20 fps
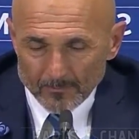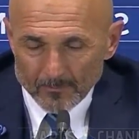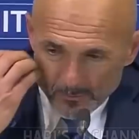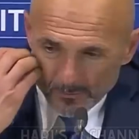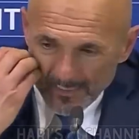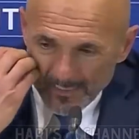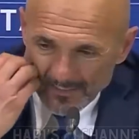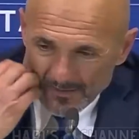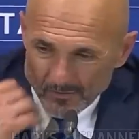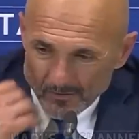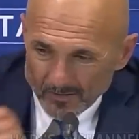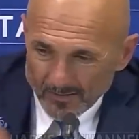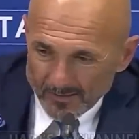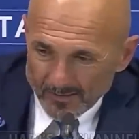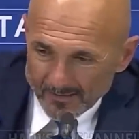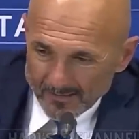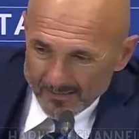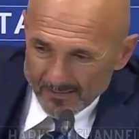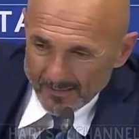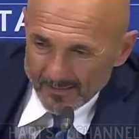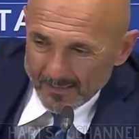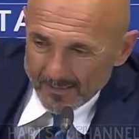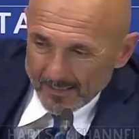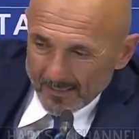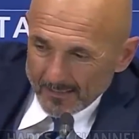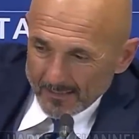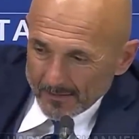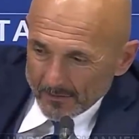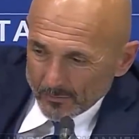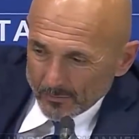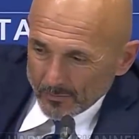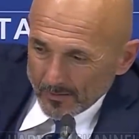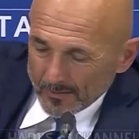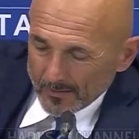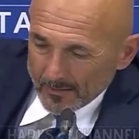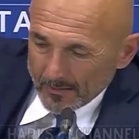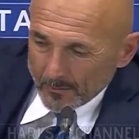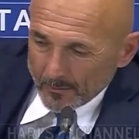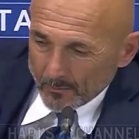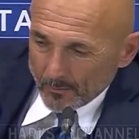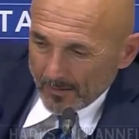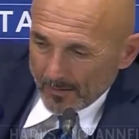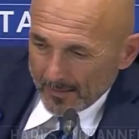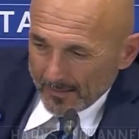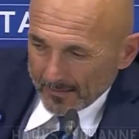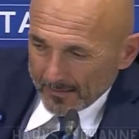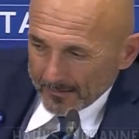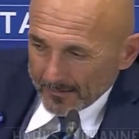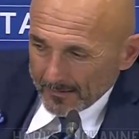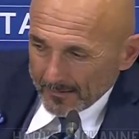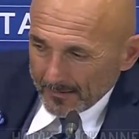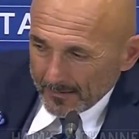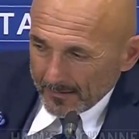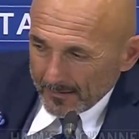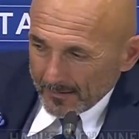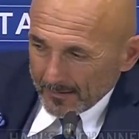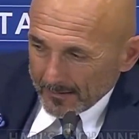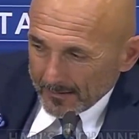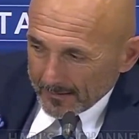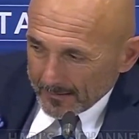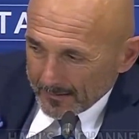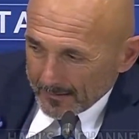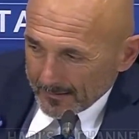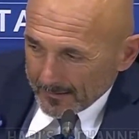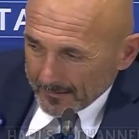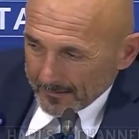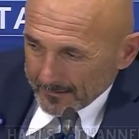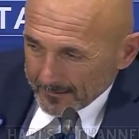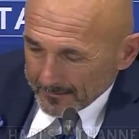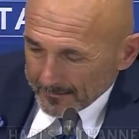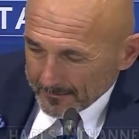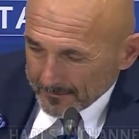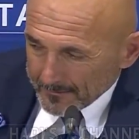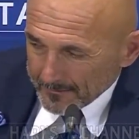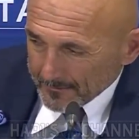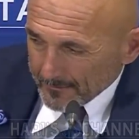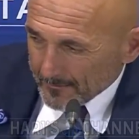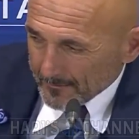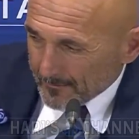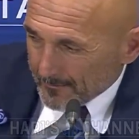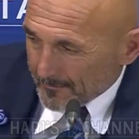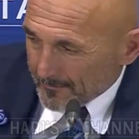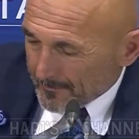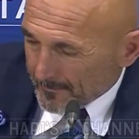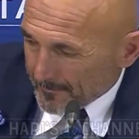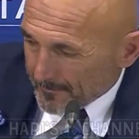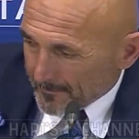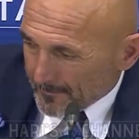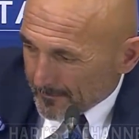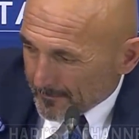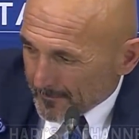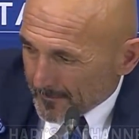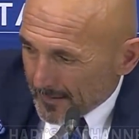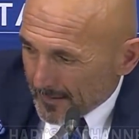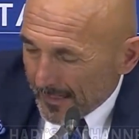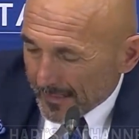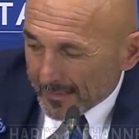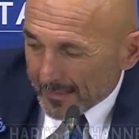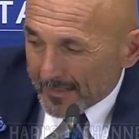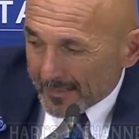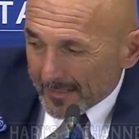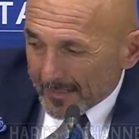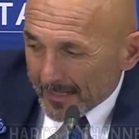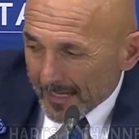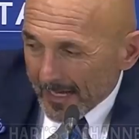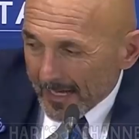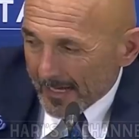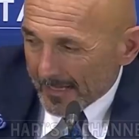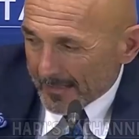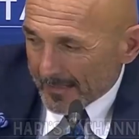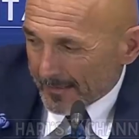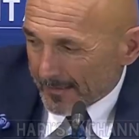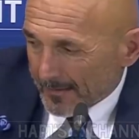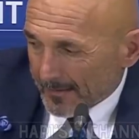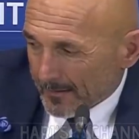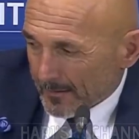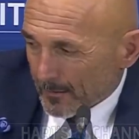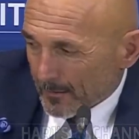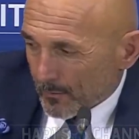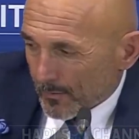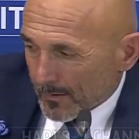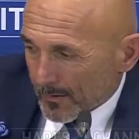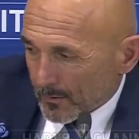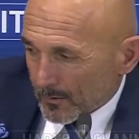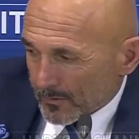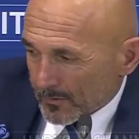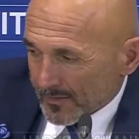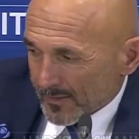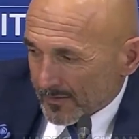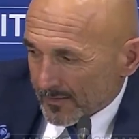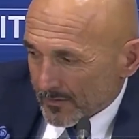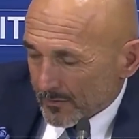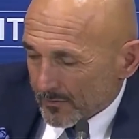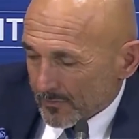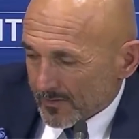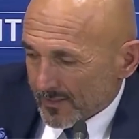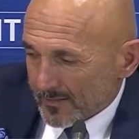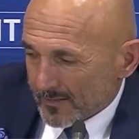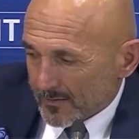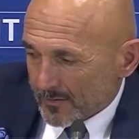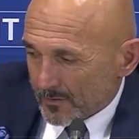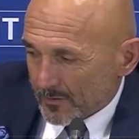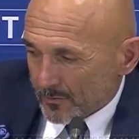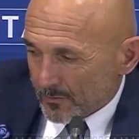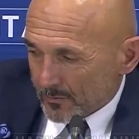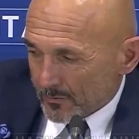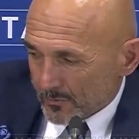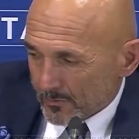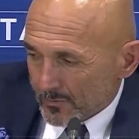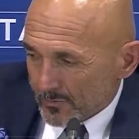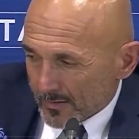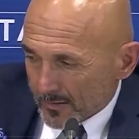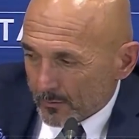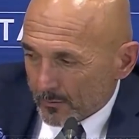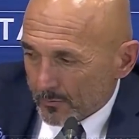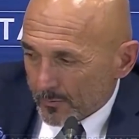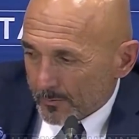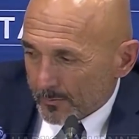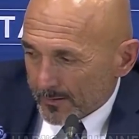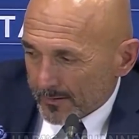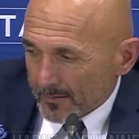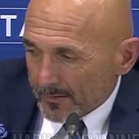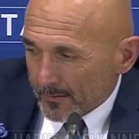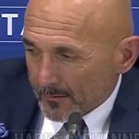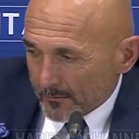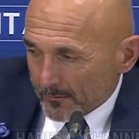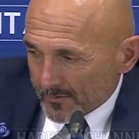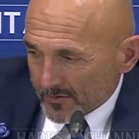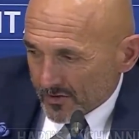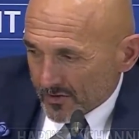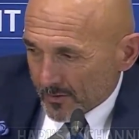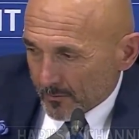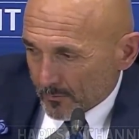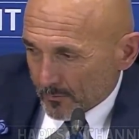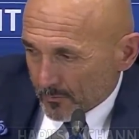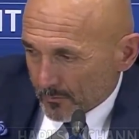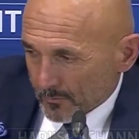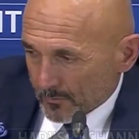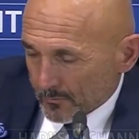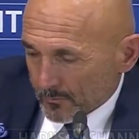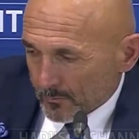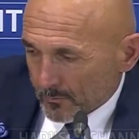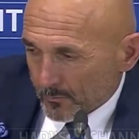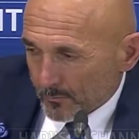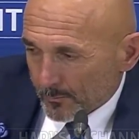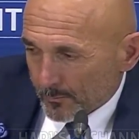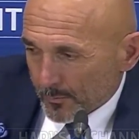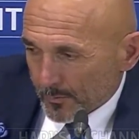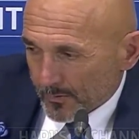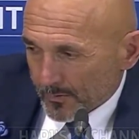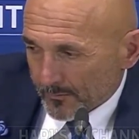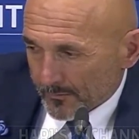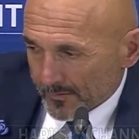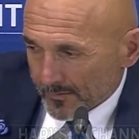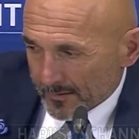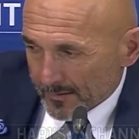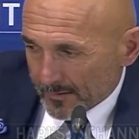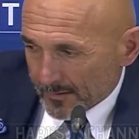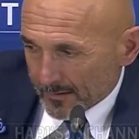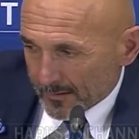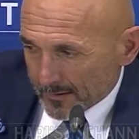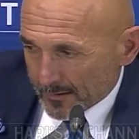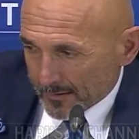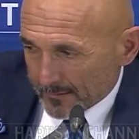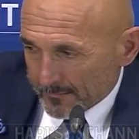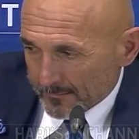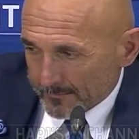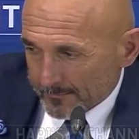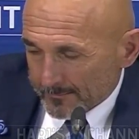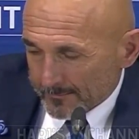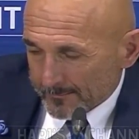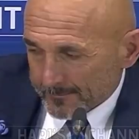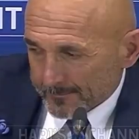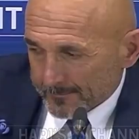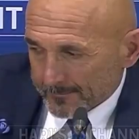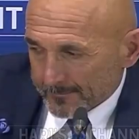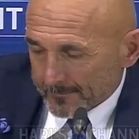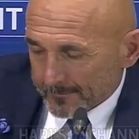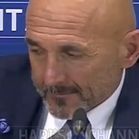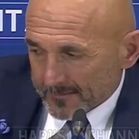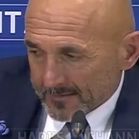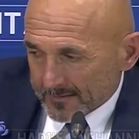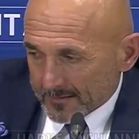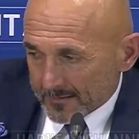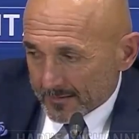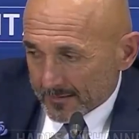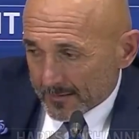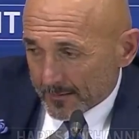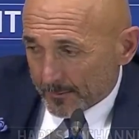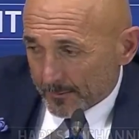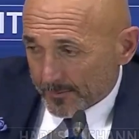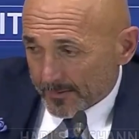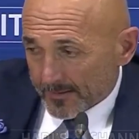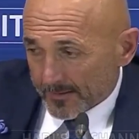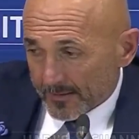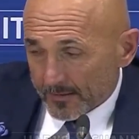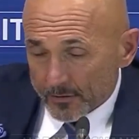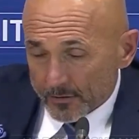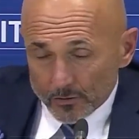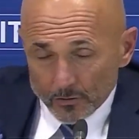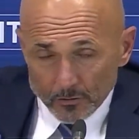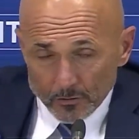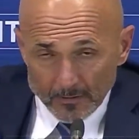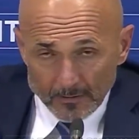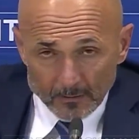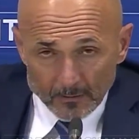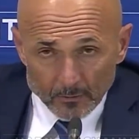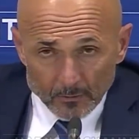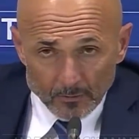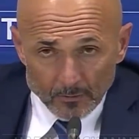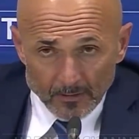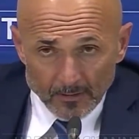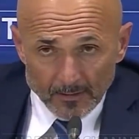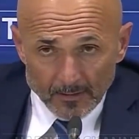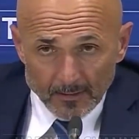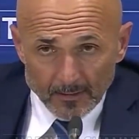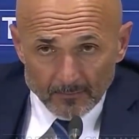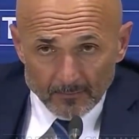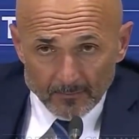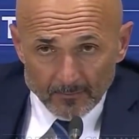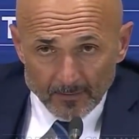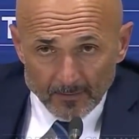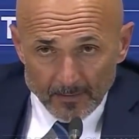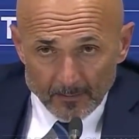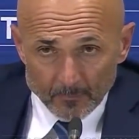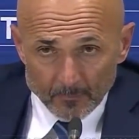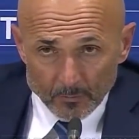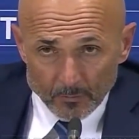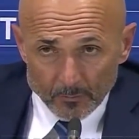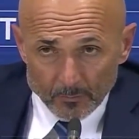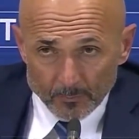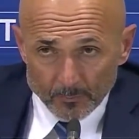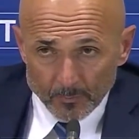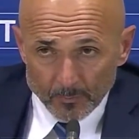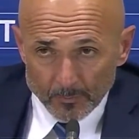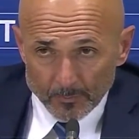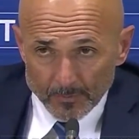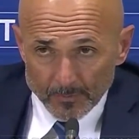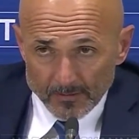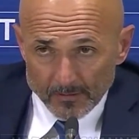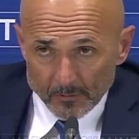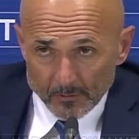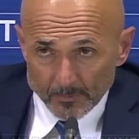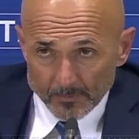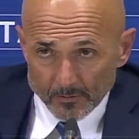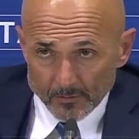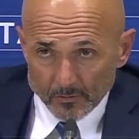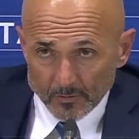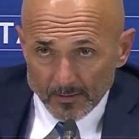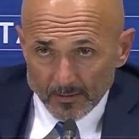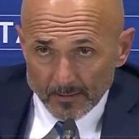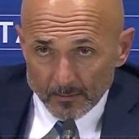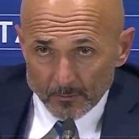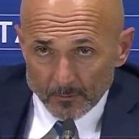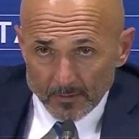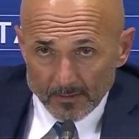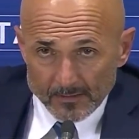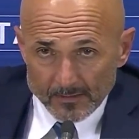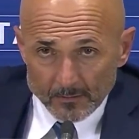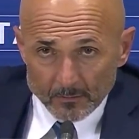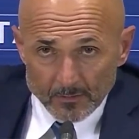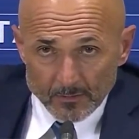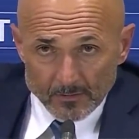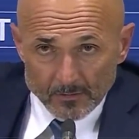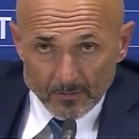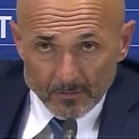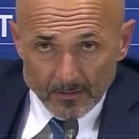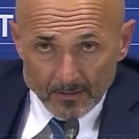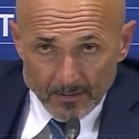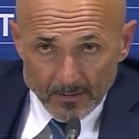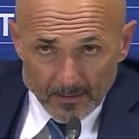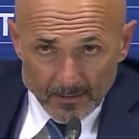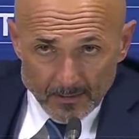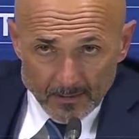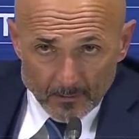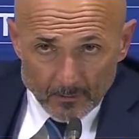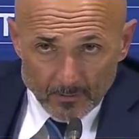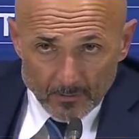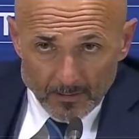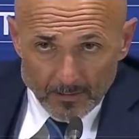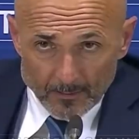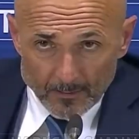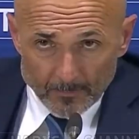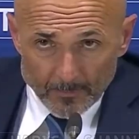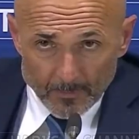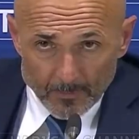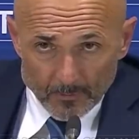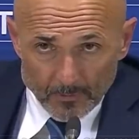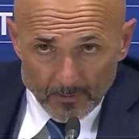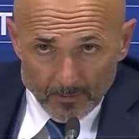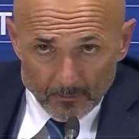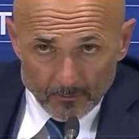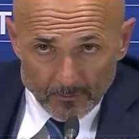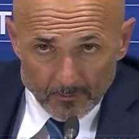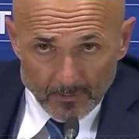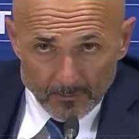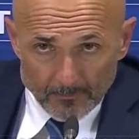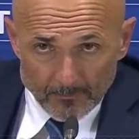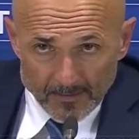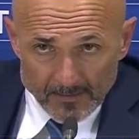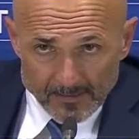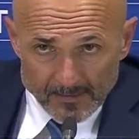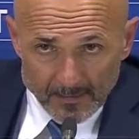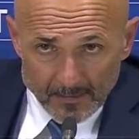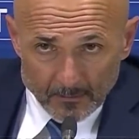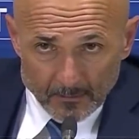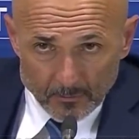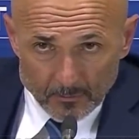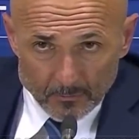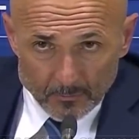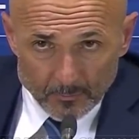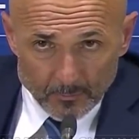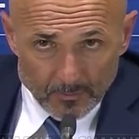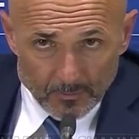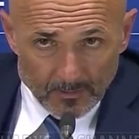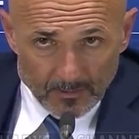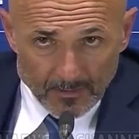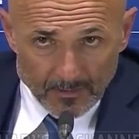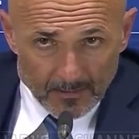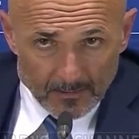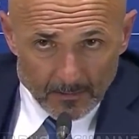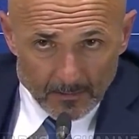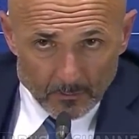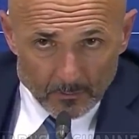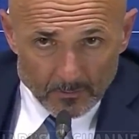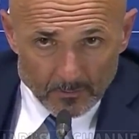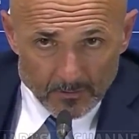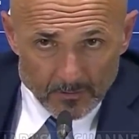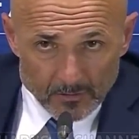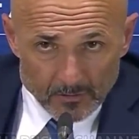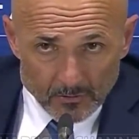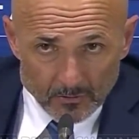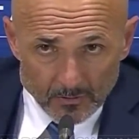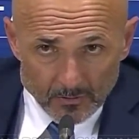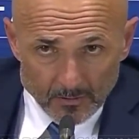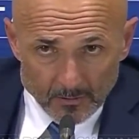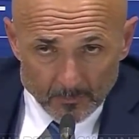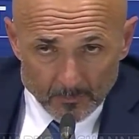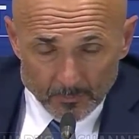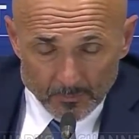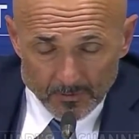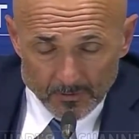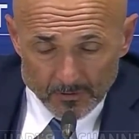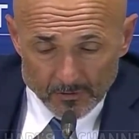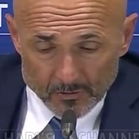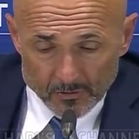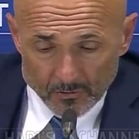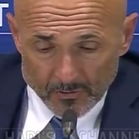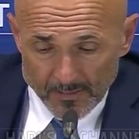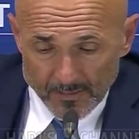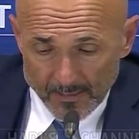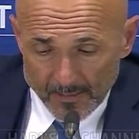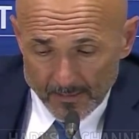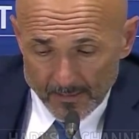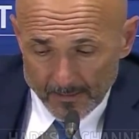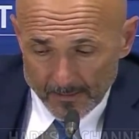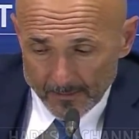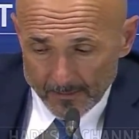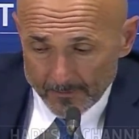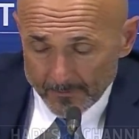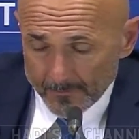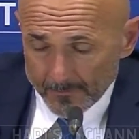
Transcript: Spazio che si crea lì sulla tre quarti a, a creare qualcosa di sostanzioso, in alcune partite facciamo un po' di fatica anche perché il giocatore che avevamo poi preso per giocare in quella situazione lì, Nainggolan, per ora non è mai stato poi in grande condizione di poter giocare,